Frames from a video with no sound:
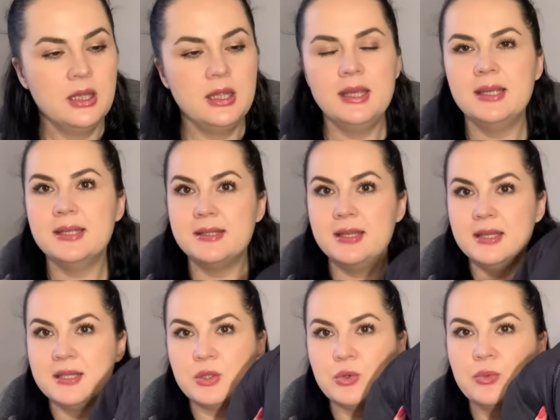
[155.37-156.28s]
И
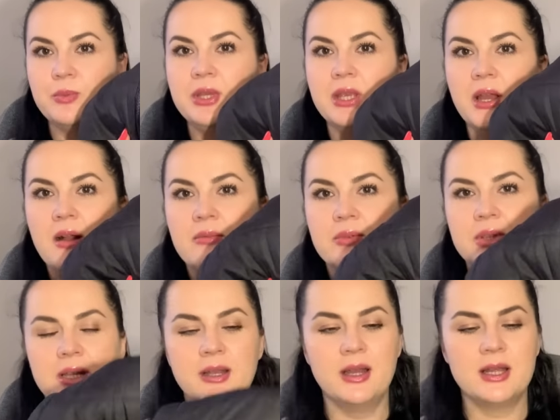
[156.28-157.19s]
здесь у меня вот
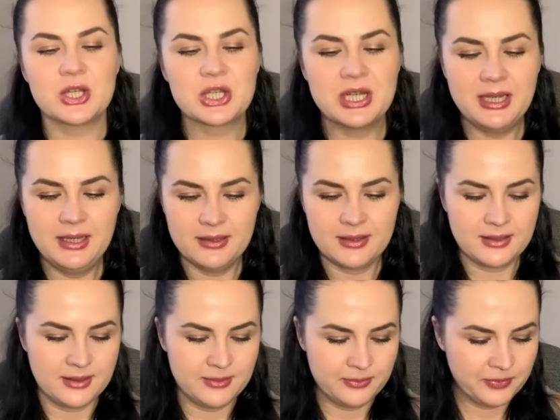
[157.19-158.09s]
такая
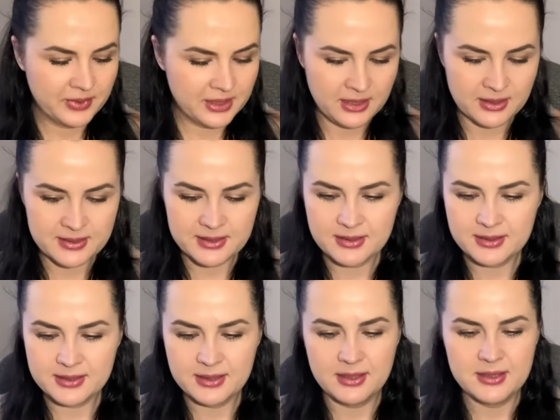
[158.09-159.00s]
жилетка. Я
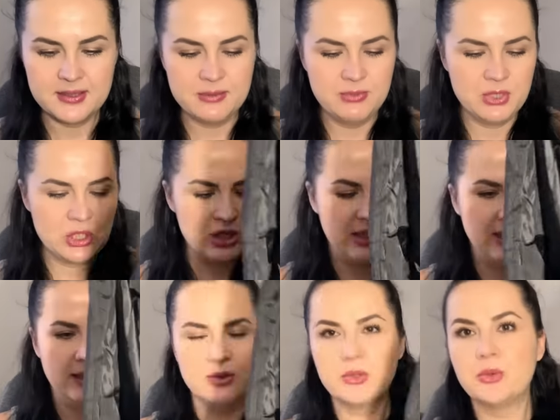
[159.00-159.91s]
заказала себе
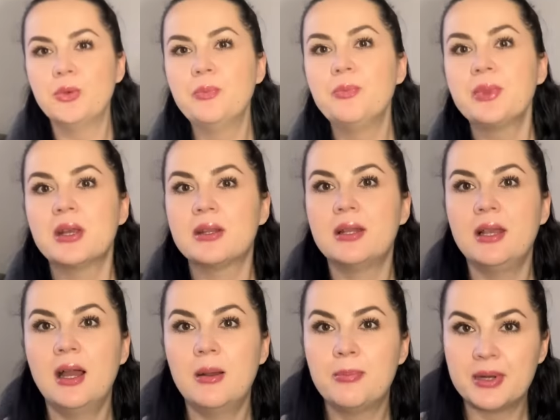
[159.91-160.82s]
жилетку
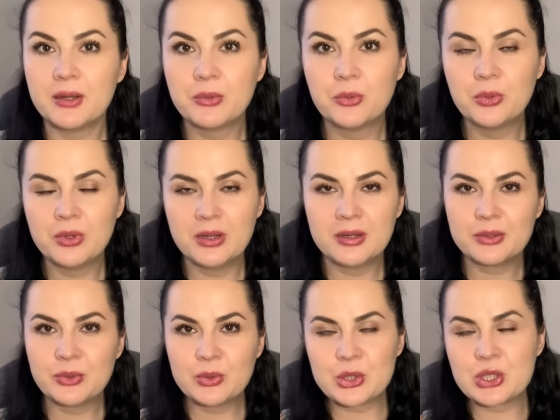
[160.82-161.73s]
для прогулок
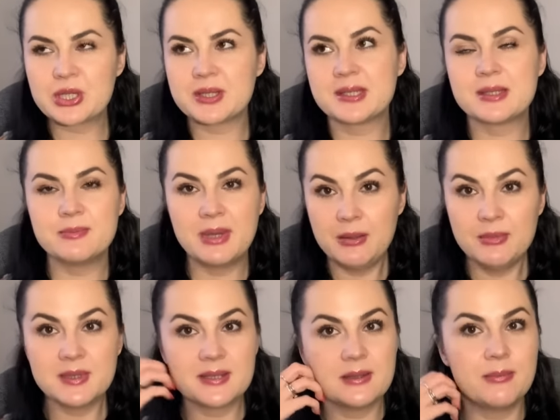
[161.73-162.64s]
тоже с
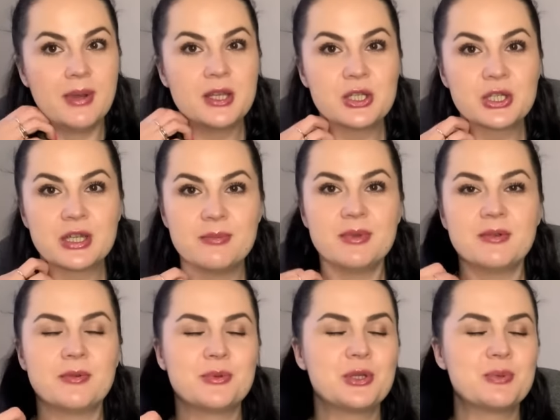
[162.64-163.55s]
моими собачками,
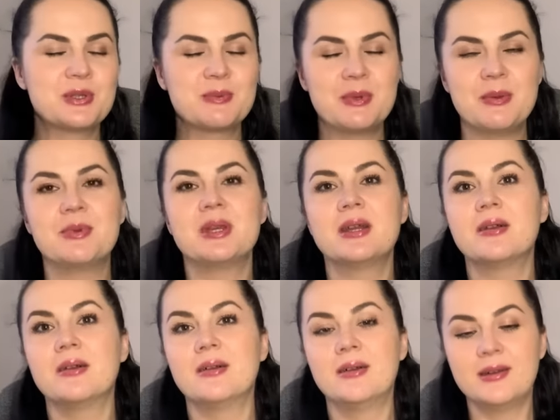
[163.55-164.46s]
в общем, с моими
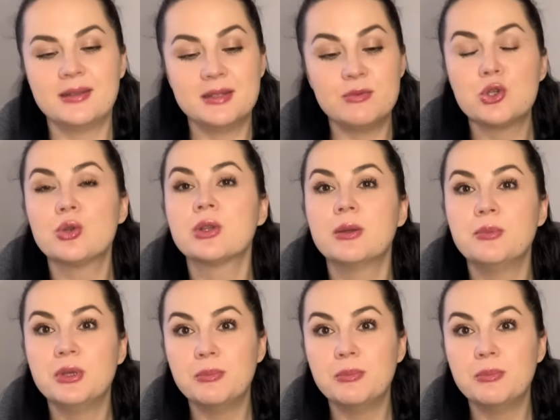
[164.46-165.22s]
э, девчонками и